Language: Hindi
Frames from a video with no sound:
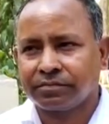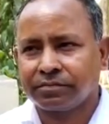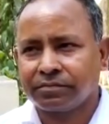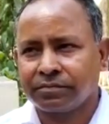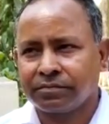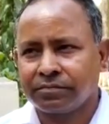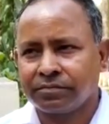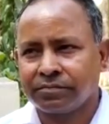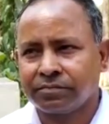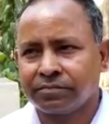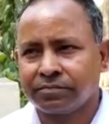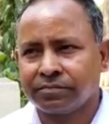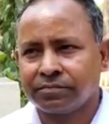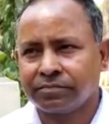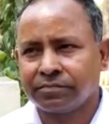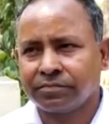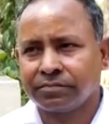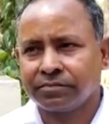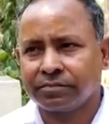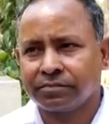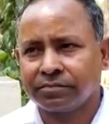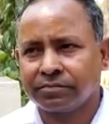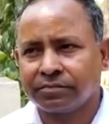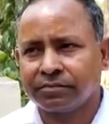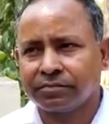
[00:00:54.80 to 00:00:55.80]
तो कहीं ना
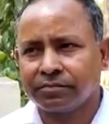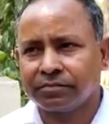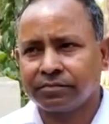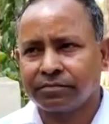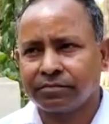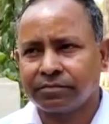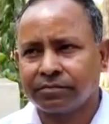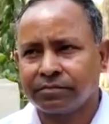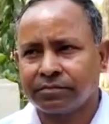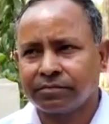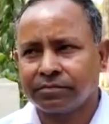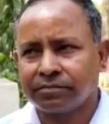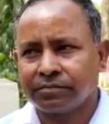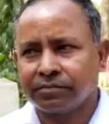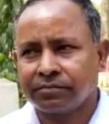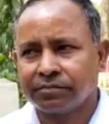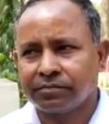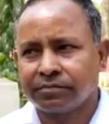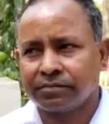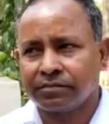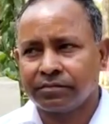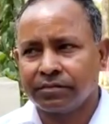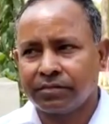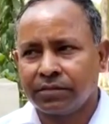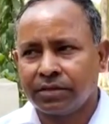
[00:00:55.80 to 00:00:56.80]
कहीं राजनीति राजनीतिक दबाव तो है ना
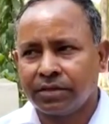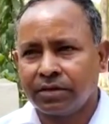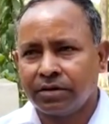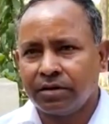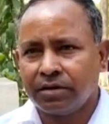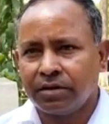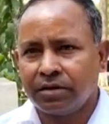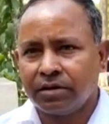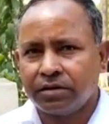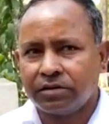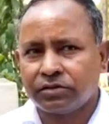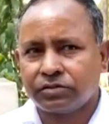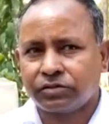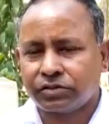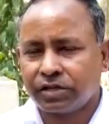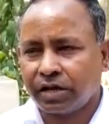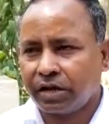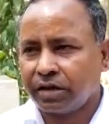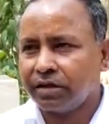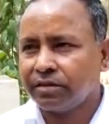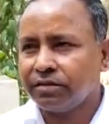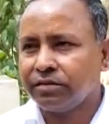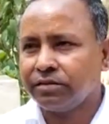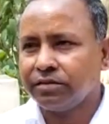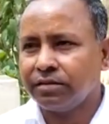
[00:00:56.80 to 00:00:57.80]

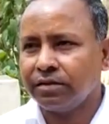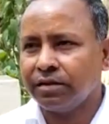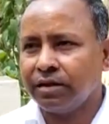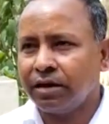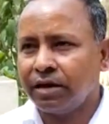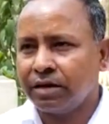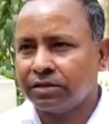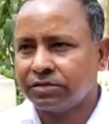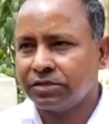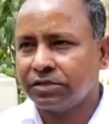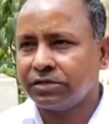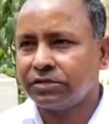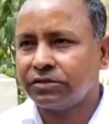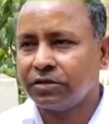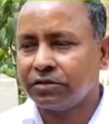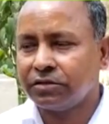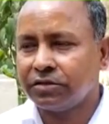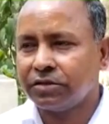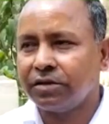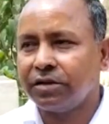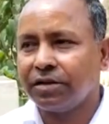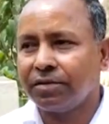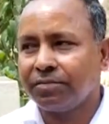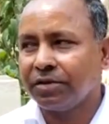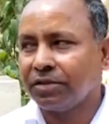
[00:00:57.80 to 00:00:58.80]
शायद ऐसी
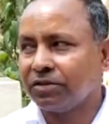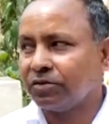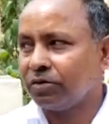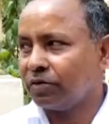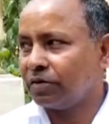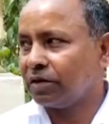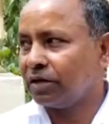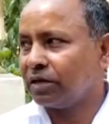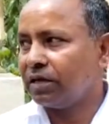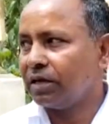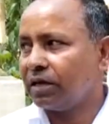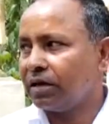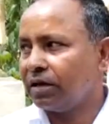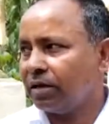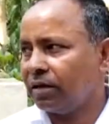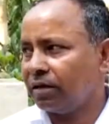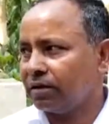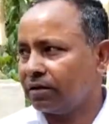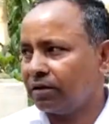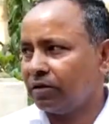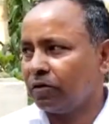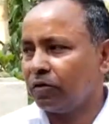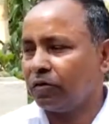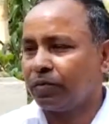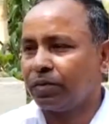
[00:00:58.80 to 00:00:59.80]
स्थिति निर्मित हो रही है
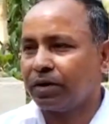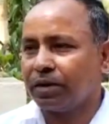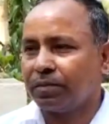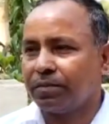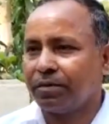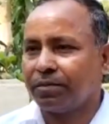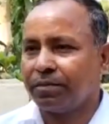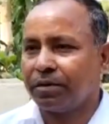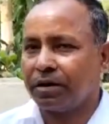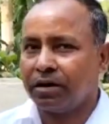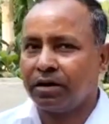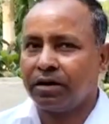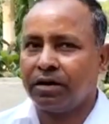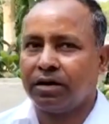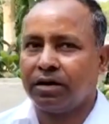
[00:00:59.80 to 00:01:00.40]
कि ऊपर में